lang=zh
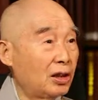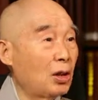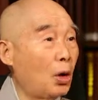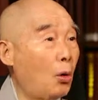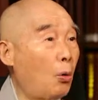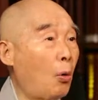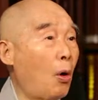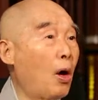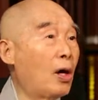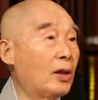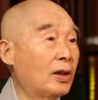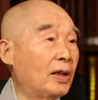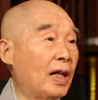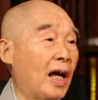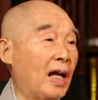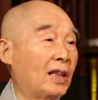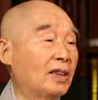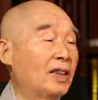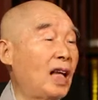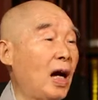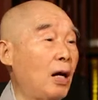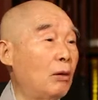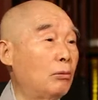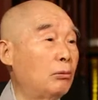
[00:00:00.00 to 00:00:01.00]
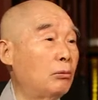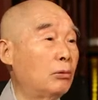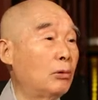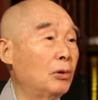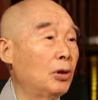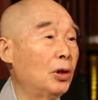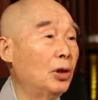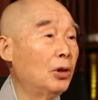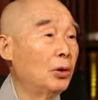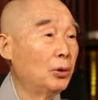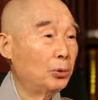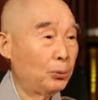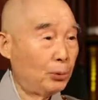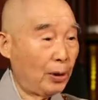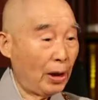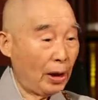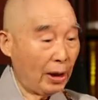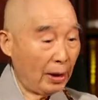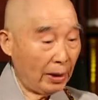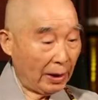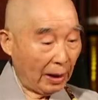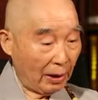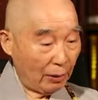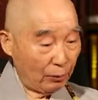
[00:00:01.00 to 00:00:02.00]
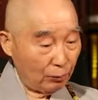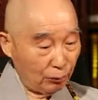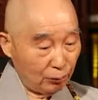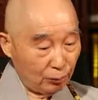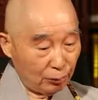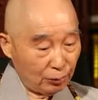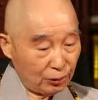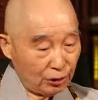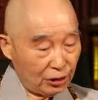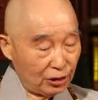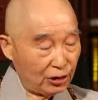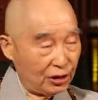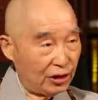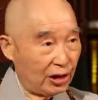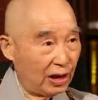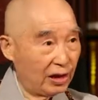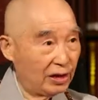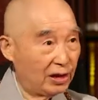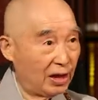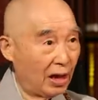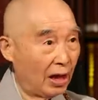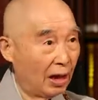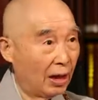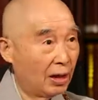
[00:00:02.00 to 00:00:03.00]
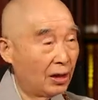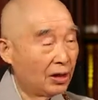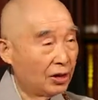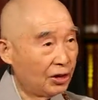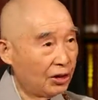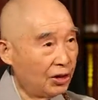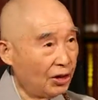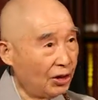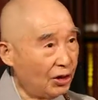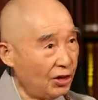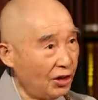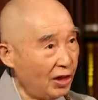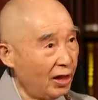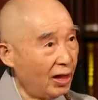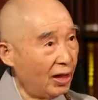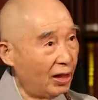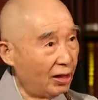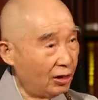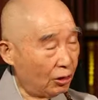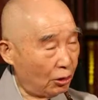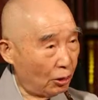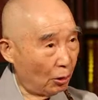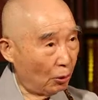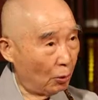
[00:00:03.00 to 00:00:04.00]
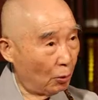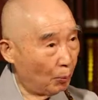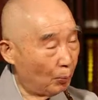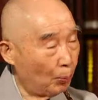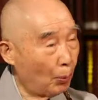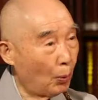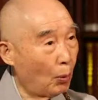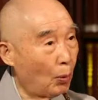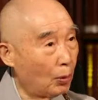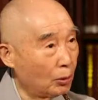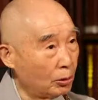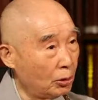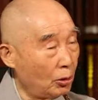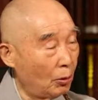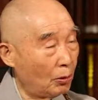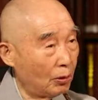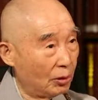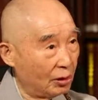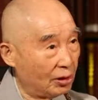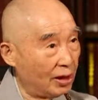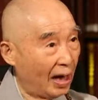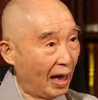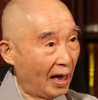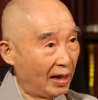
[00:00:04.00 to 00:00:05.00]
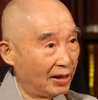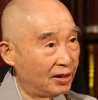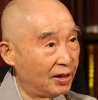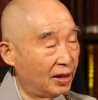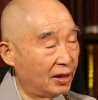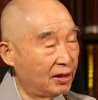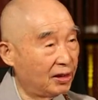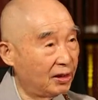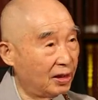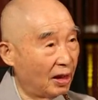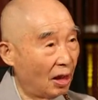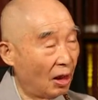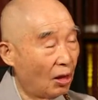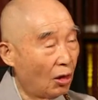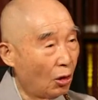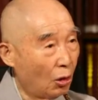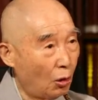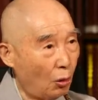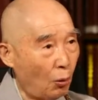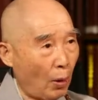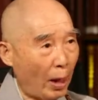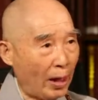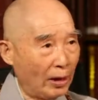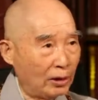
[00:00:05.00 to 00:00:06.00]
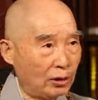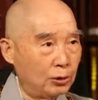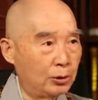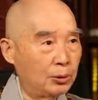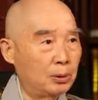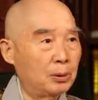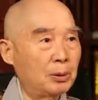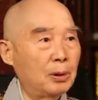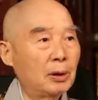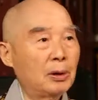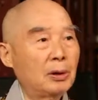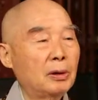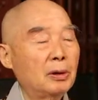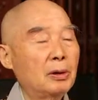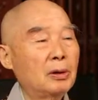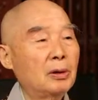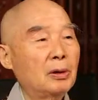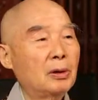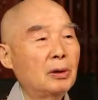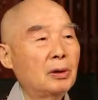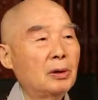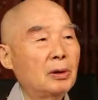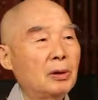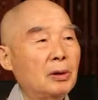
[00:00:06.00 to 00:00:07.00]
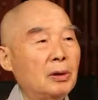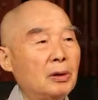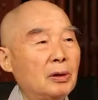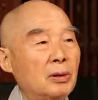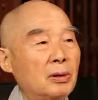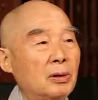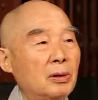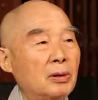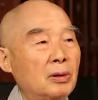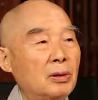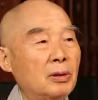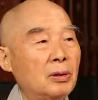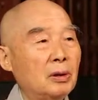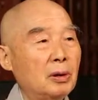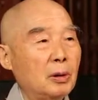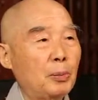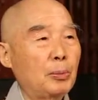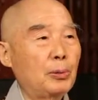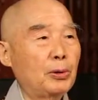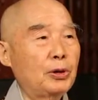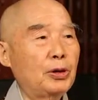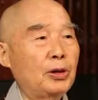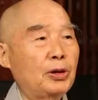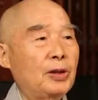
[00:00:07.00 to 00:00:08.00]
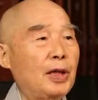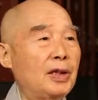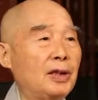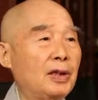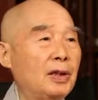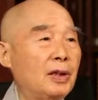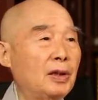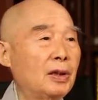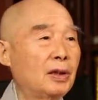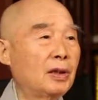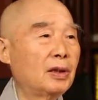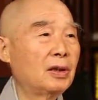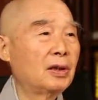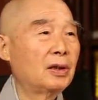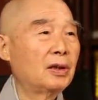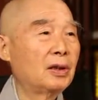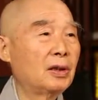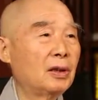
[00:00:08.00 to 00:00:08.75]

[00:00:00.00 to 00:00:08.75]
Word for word: 这是恍然大悟，原来物质现象是念头波动产生的幻觉，这不是真的。